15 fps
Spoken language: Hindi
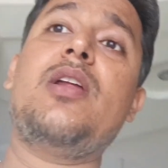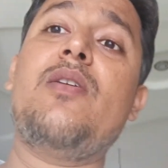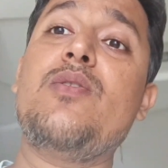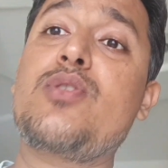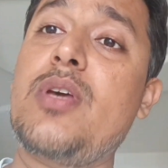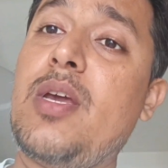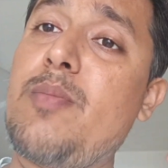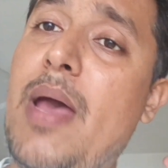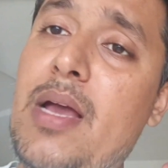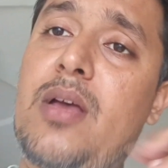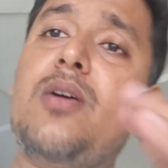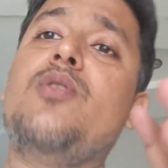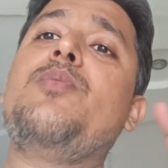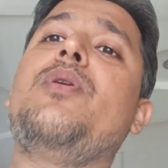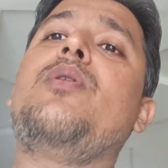उसके अलावा उसका एक
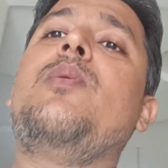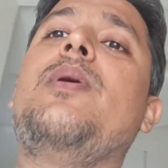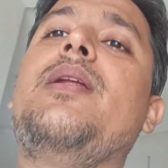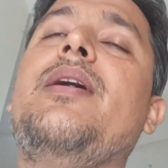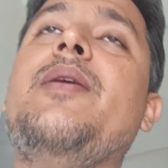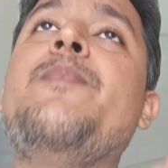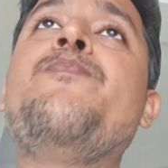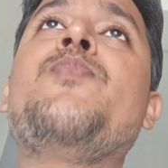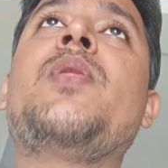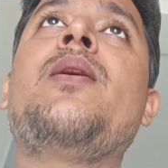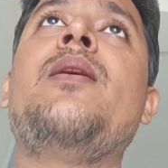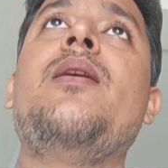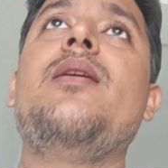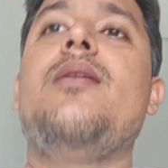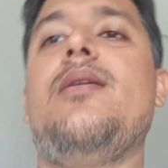बैंक अकाउंट भी खुलवाना है
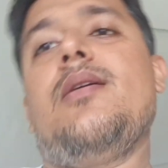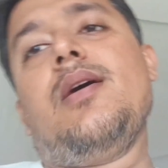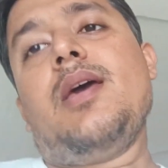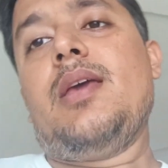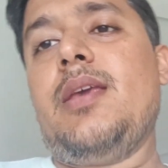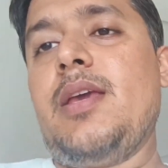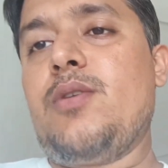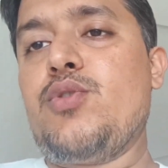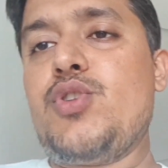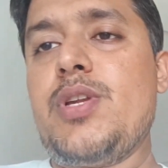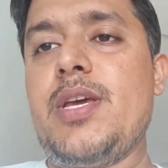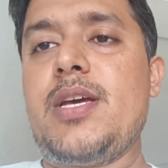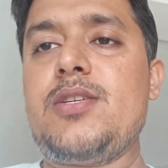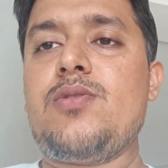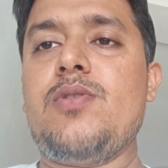ये कुछ
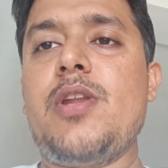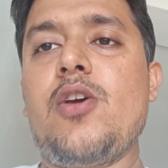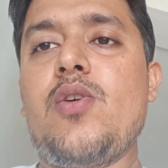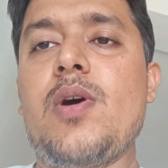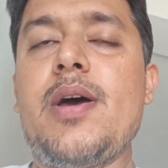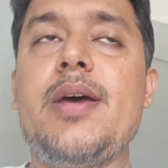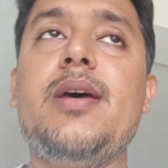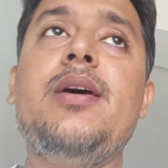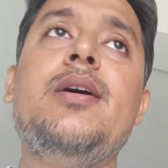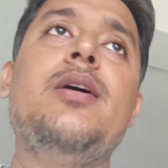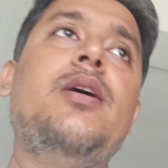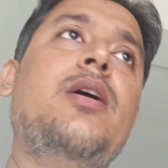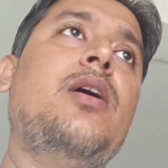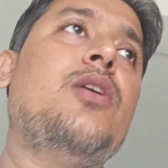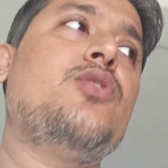नया सुनने को आया
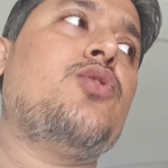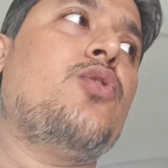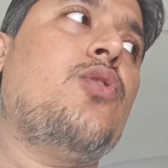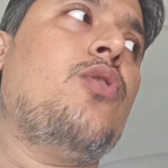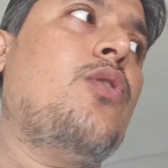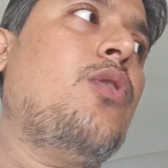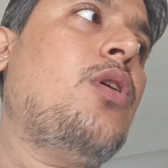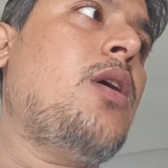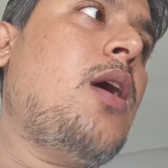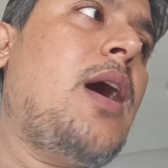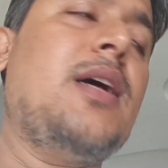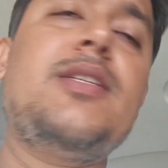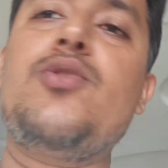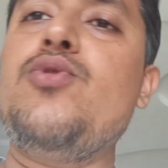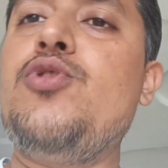सो so,
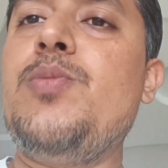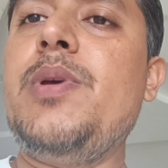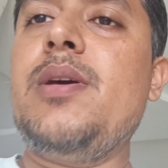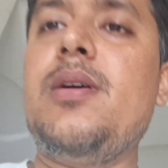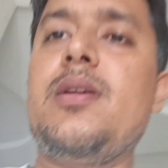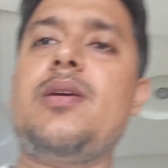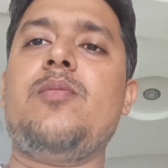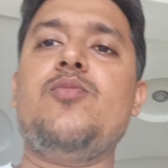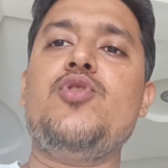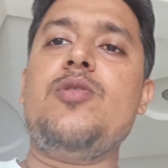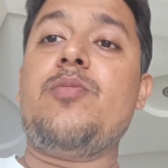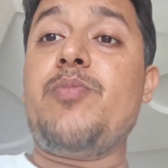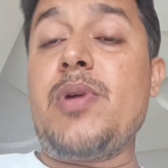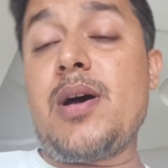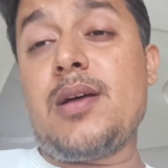आज कुछ भी करके
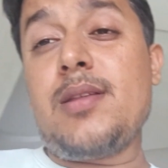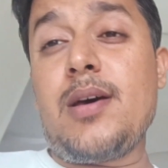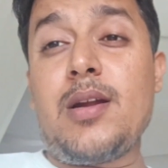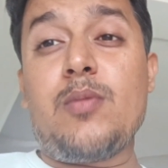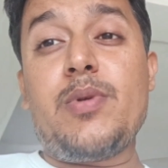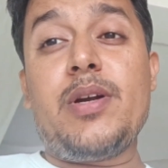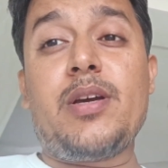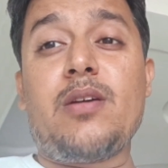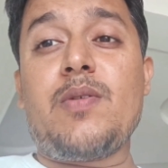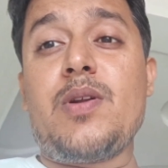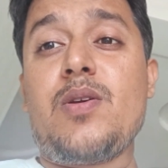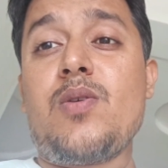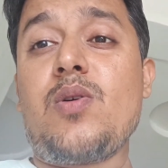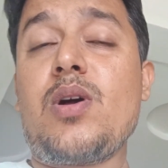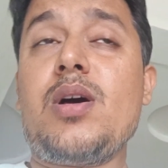मुझे अपना आधार अपडेट
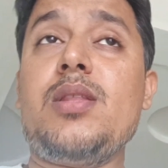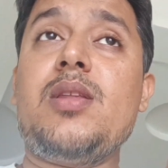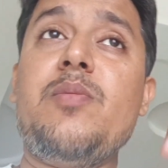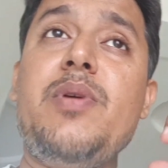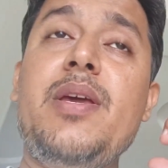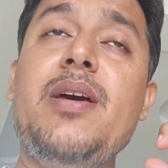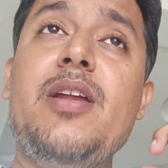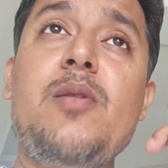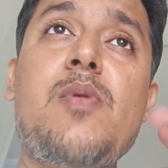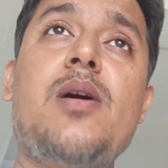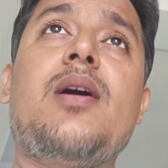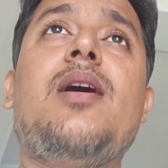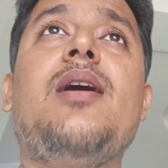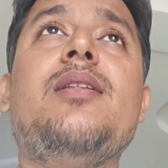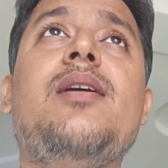करवाना होगा तभी
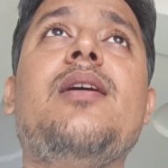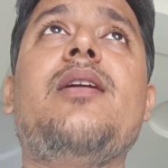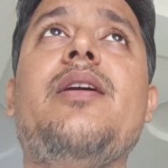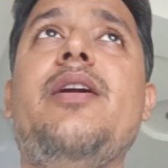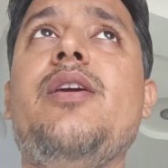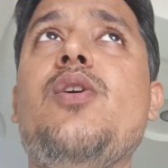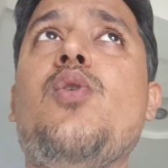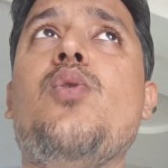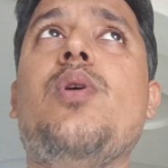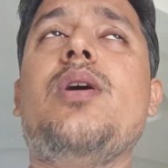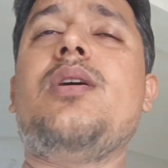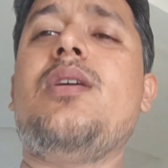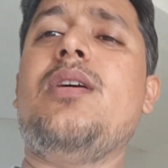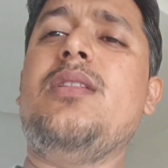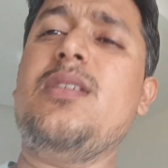गरिमा का आधार रेडी
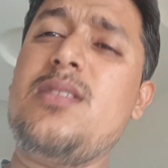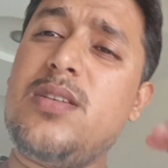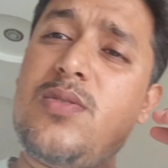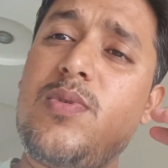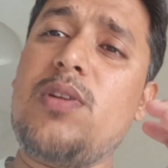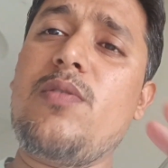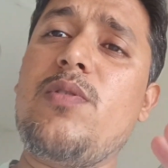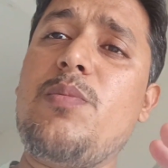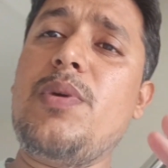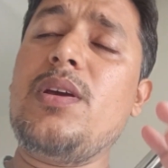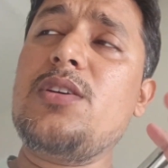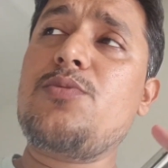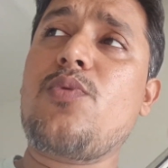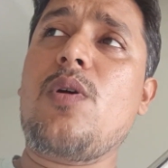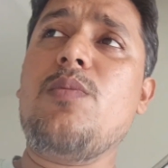होगा दिस इज़ वन ऑफ द
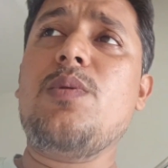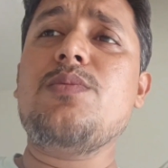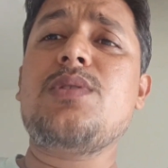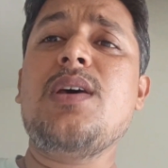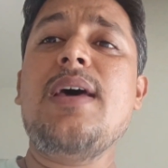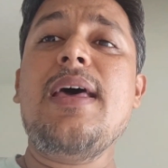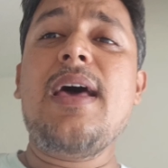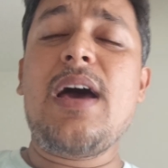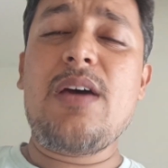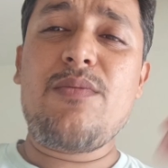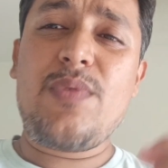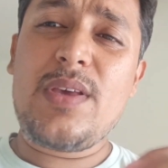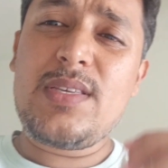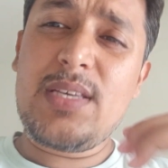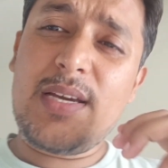बिगेस्ट प्रॉब्लम्स आई
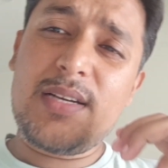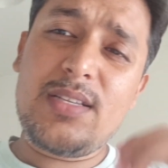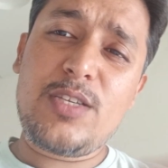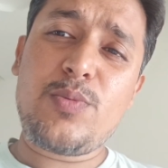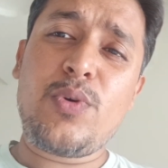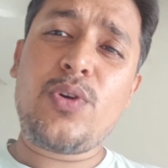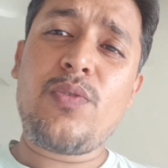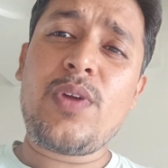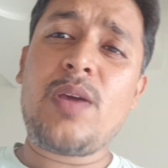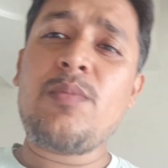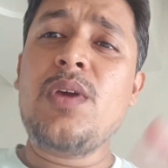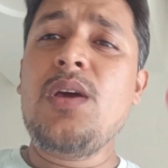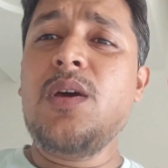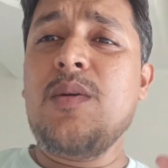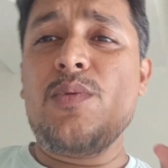एम फेसिंग एट दिस पॉइंट ऑफ टाइम
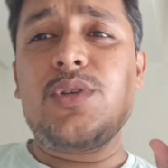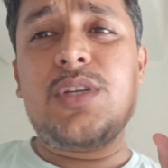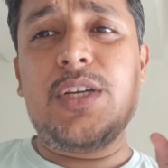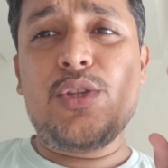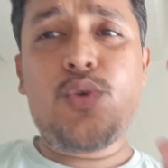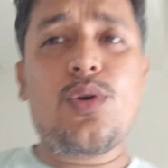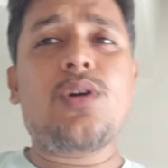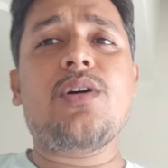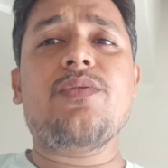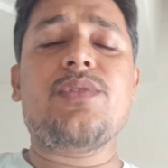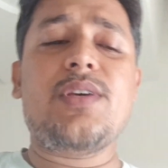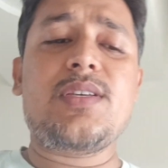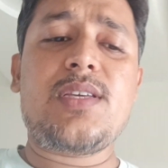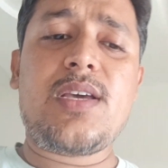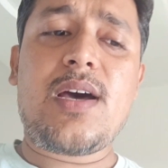पिछले दो
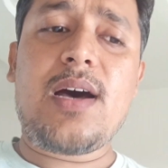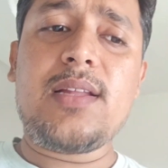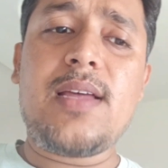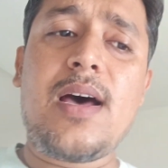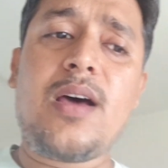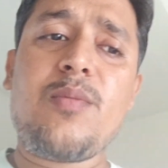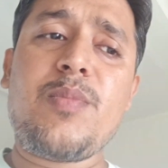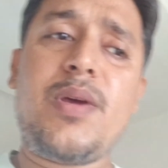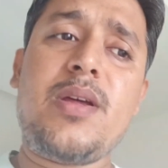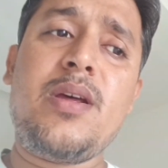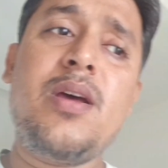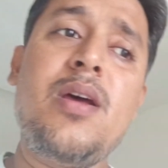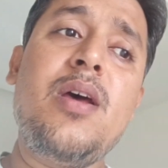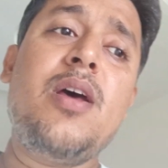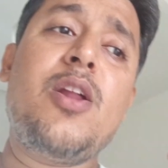हफ्ते से आधार में
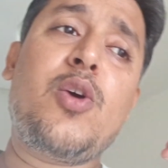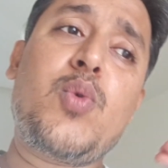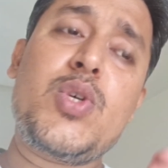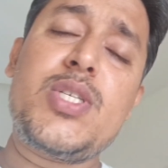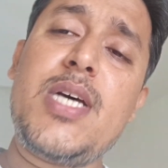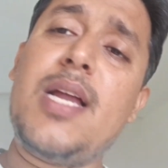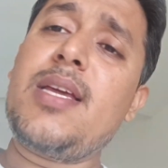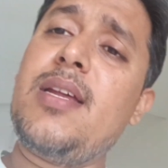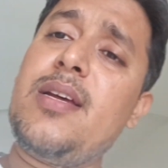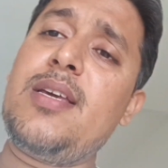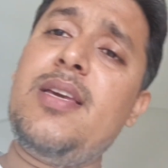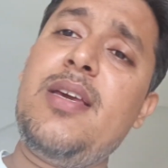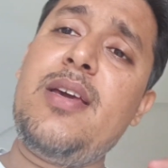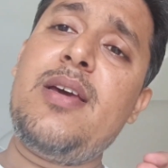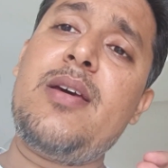रिक्वेस्ट डाल के
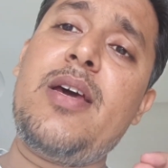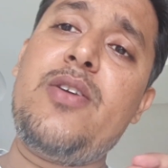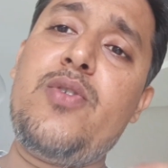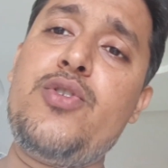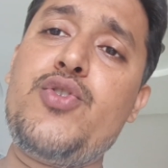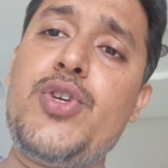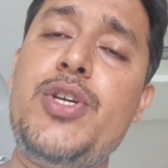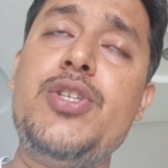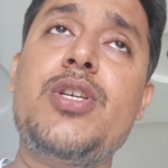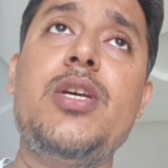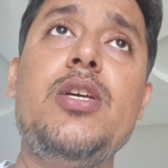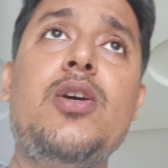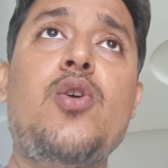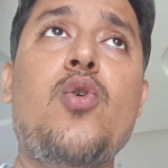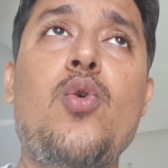रखी है एड्रेस चेंज
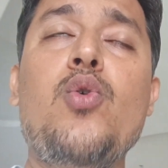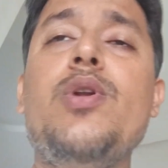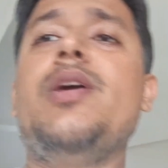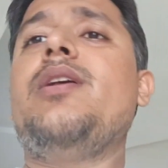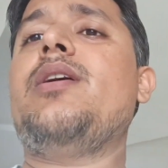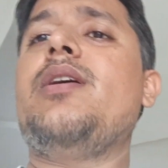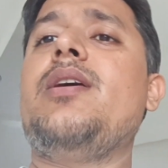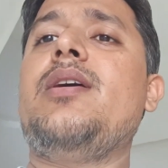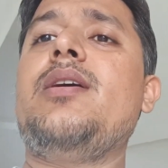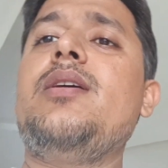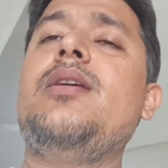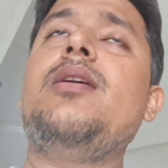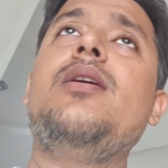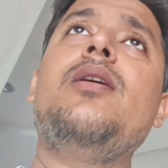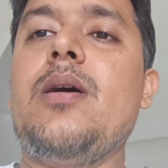की हो नहीं रही
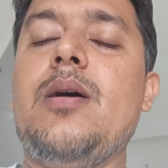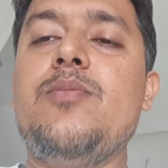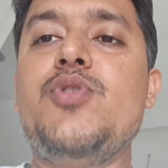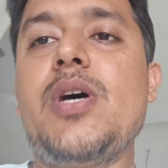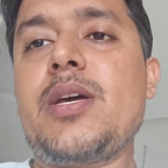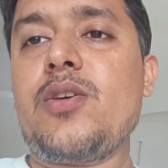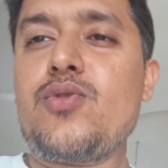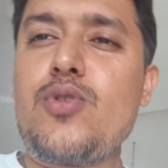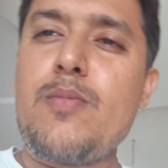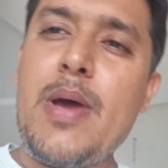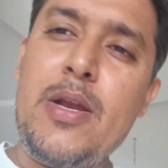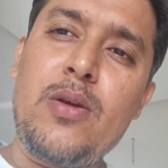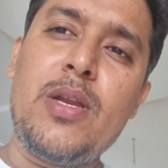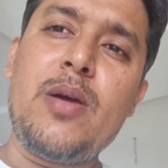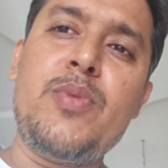है अब जाके उसको
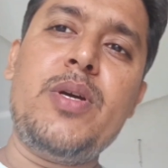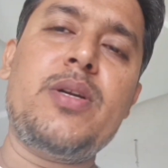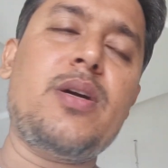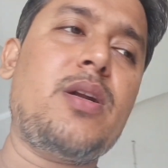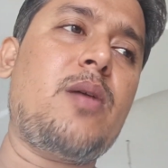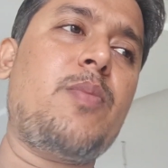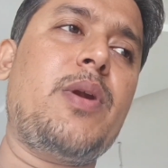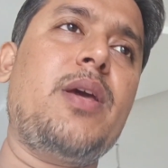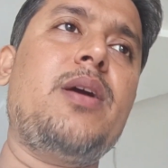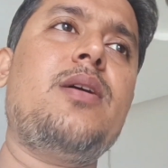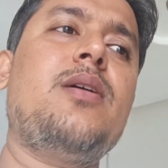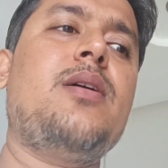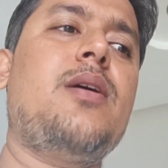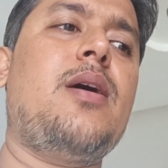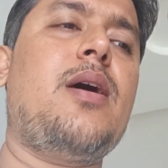मैन्युअली अपडेट करना
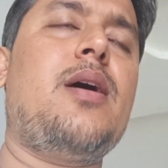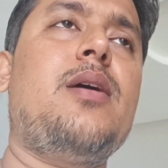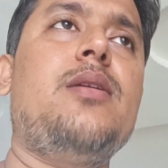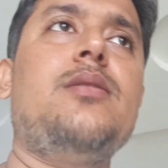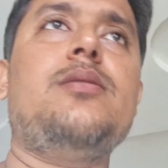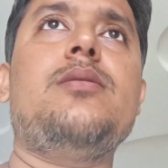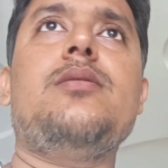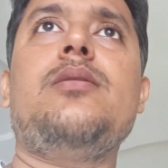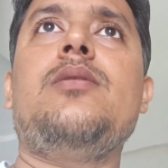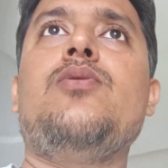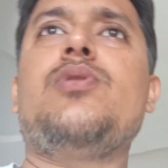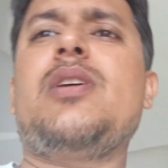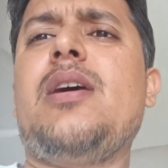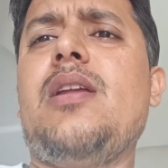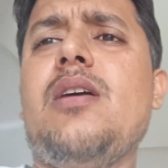पड़ेगा एंड uh,
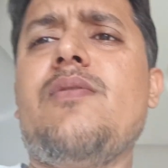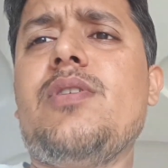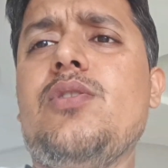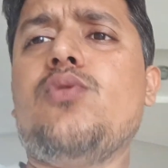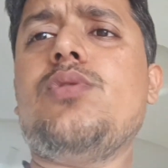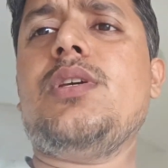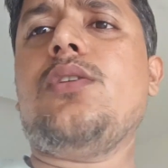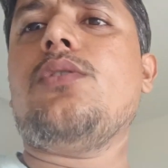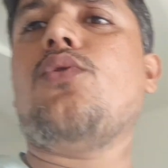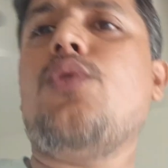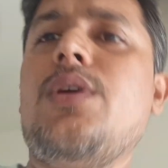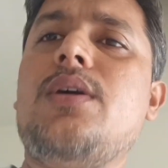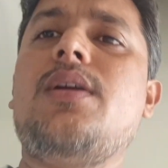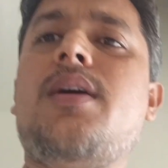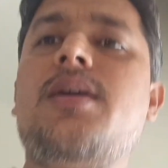उसके अलावा दो तीन
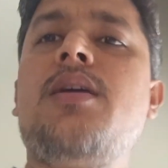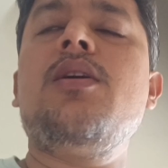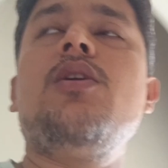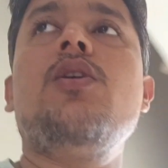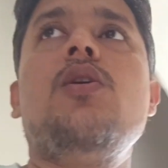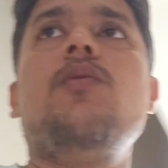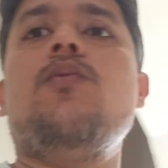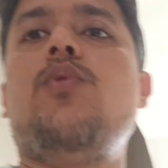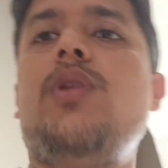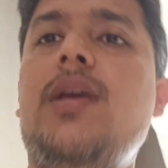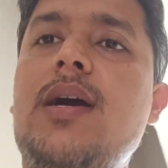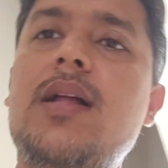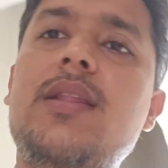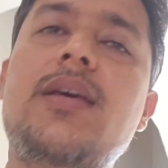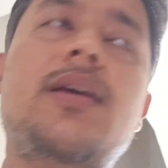कुरियर हैं वो
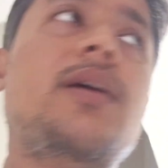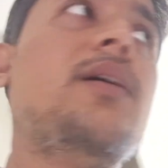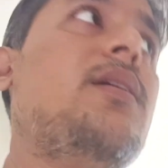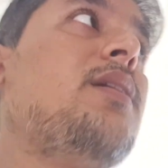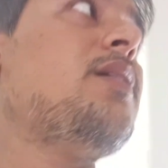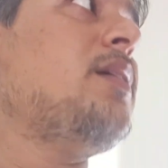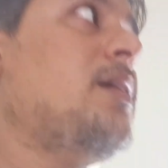निकाल देंगे